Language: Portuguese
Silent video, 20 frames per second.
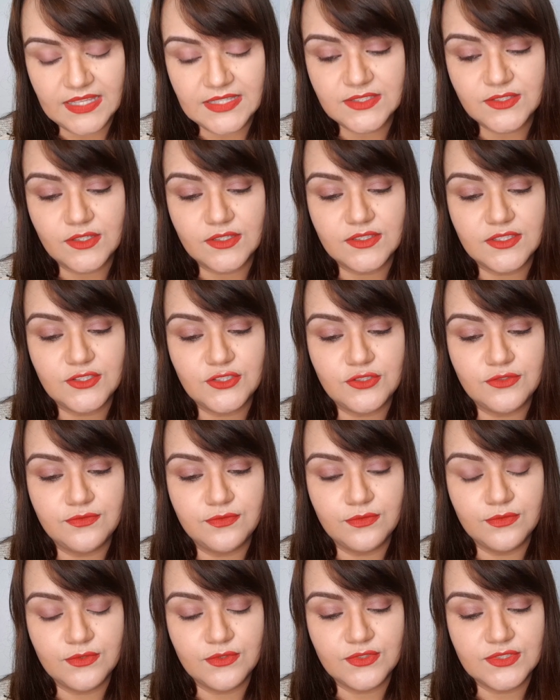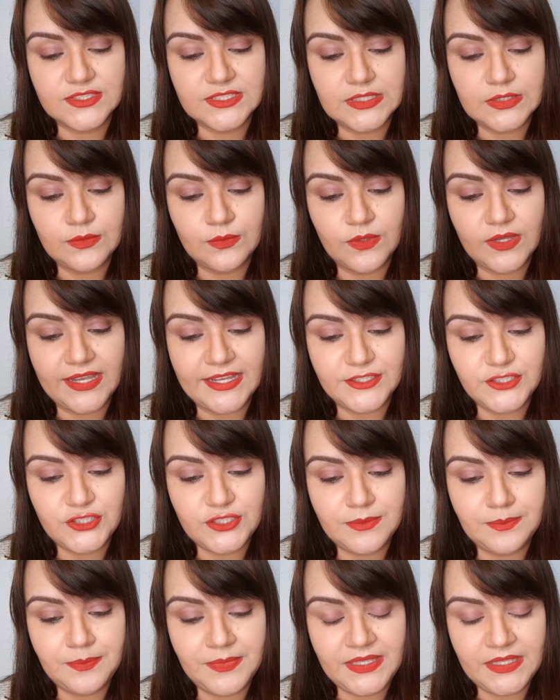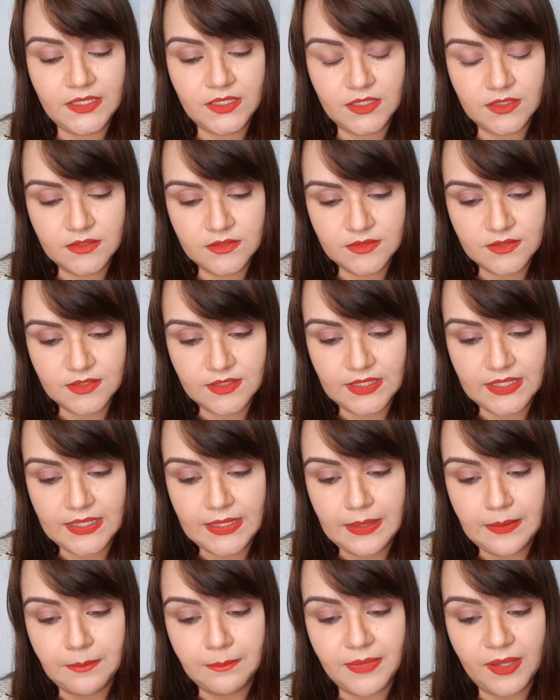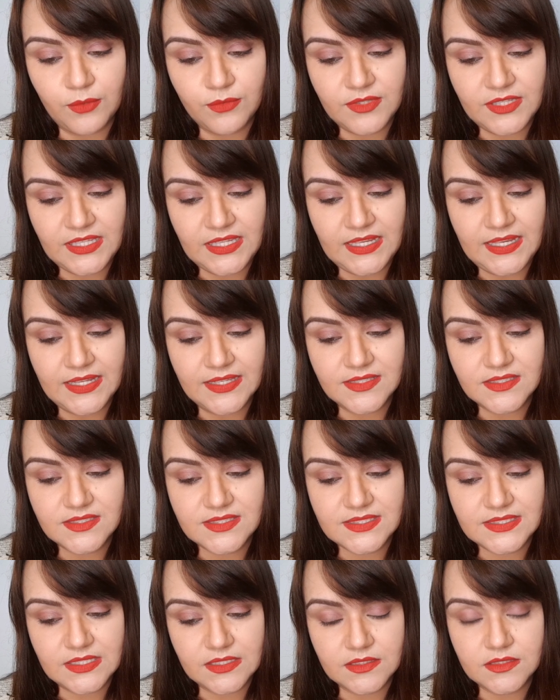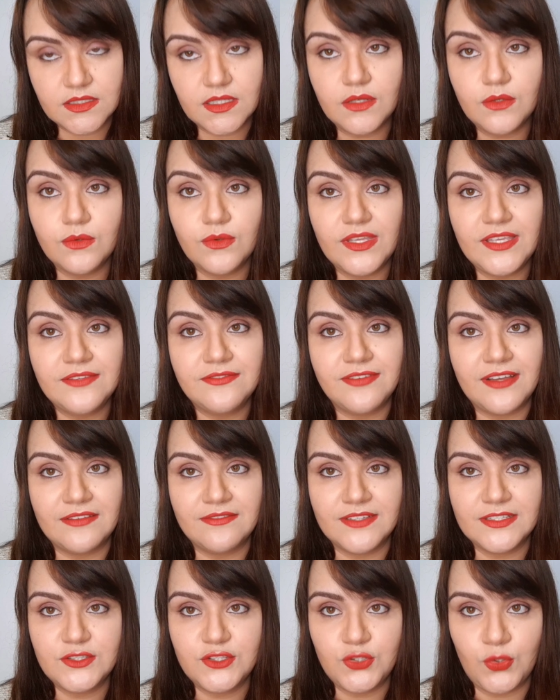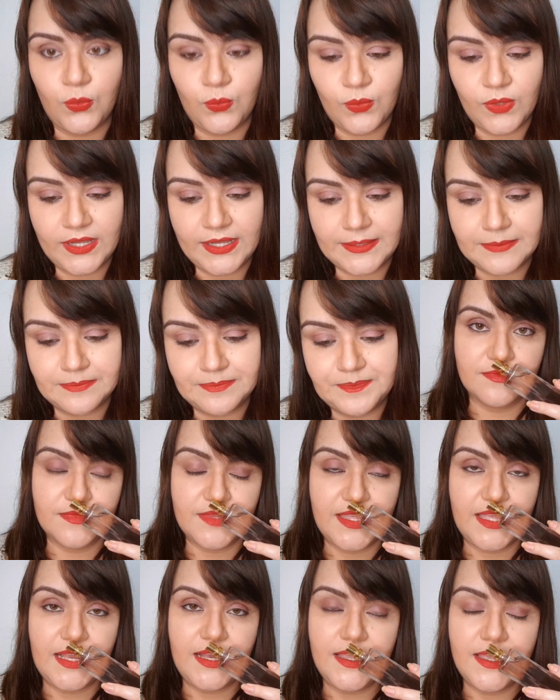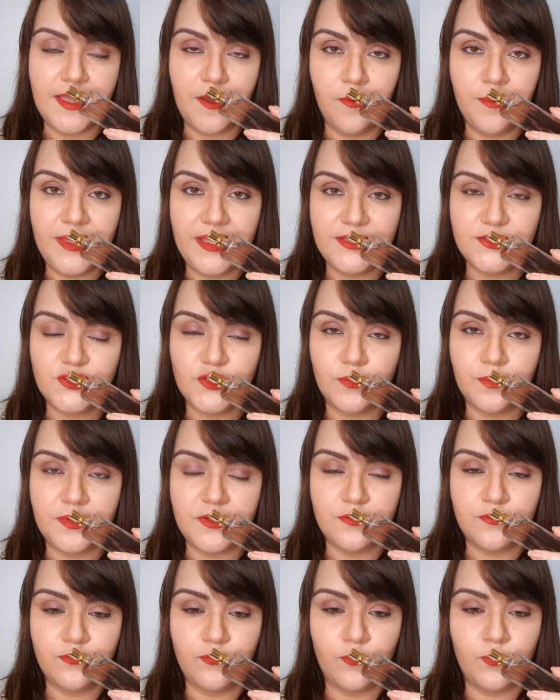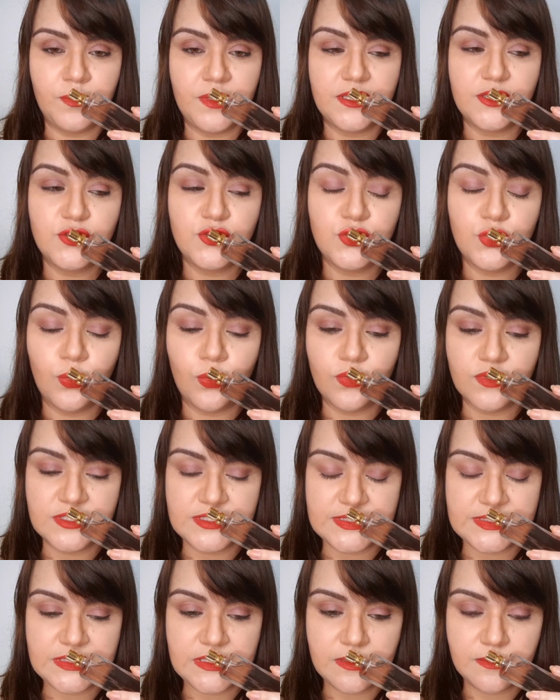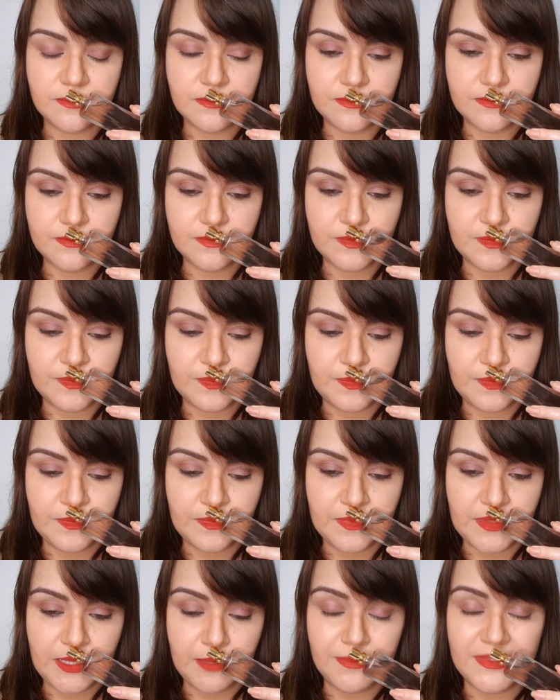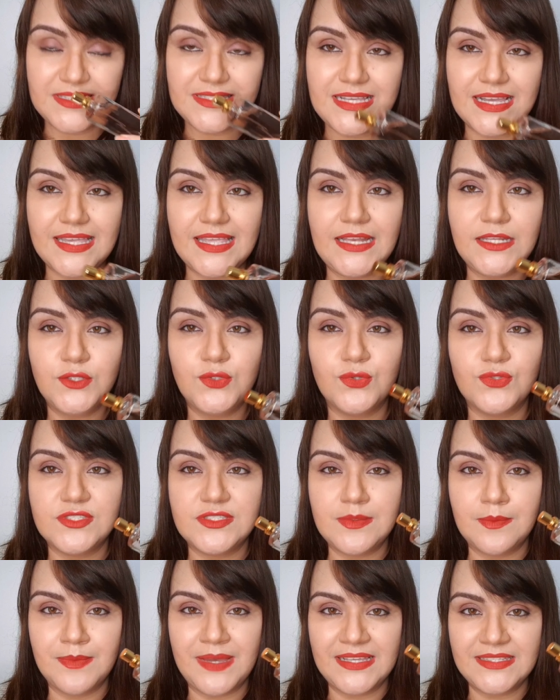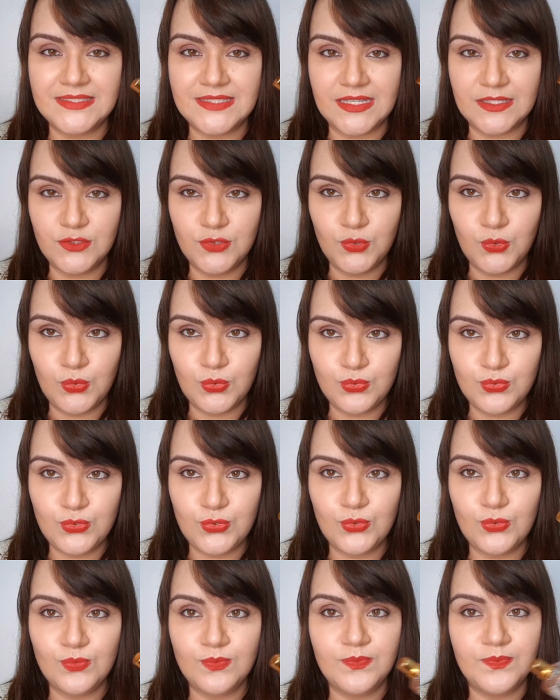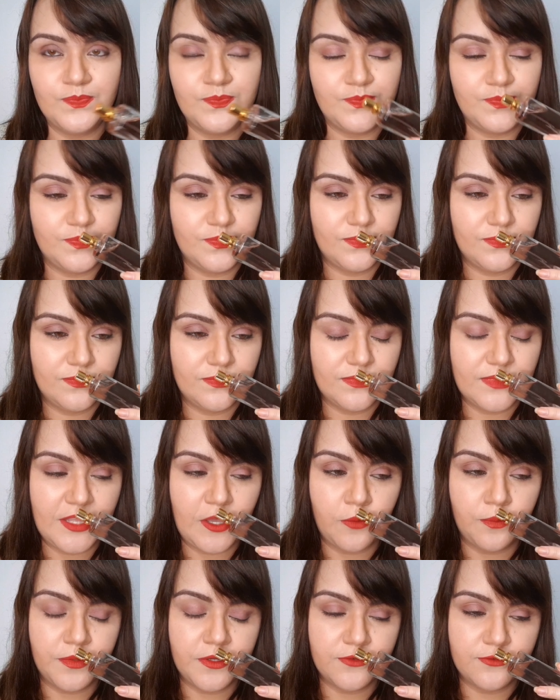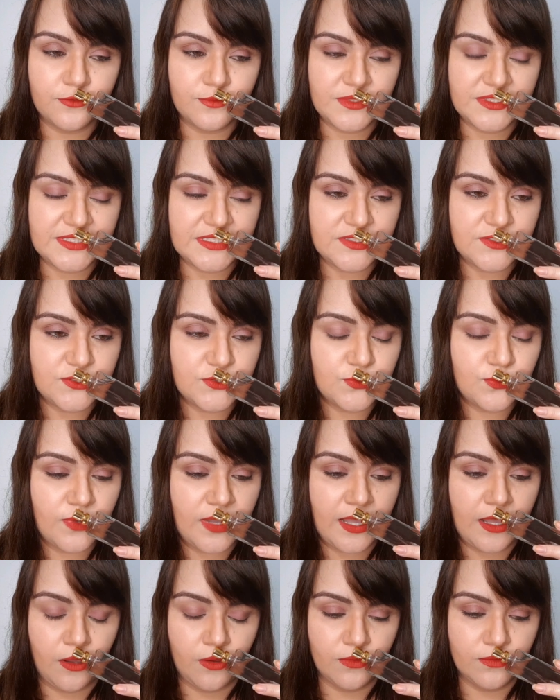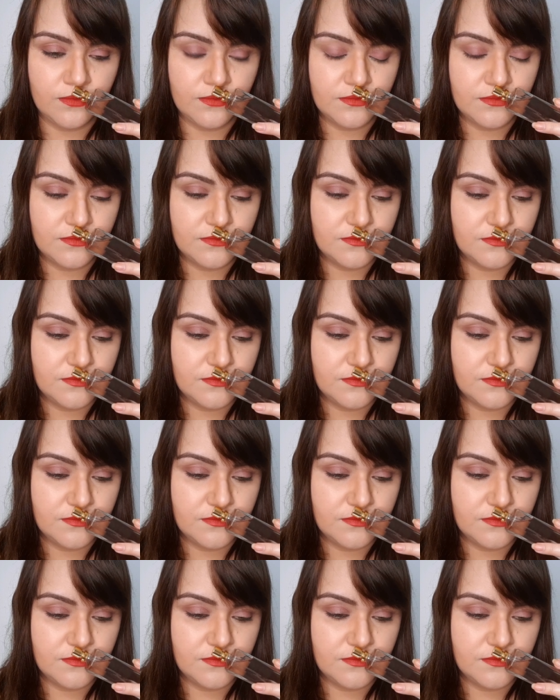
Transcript: As notas de fundo são caximira, baunilha, sândalo e fava tonka. Ele realmente é um perfume doce, mas é aquele doce mais adulto. É um perfume sensual.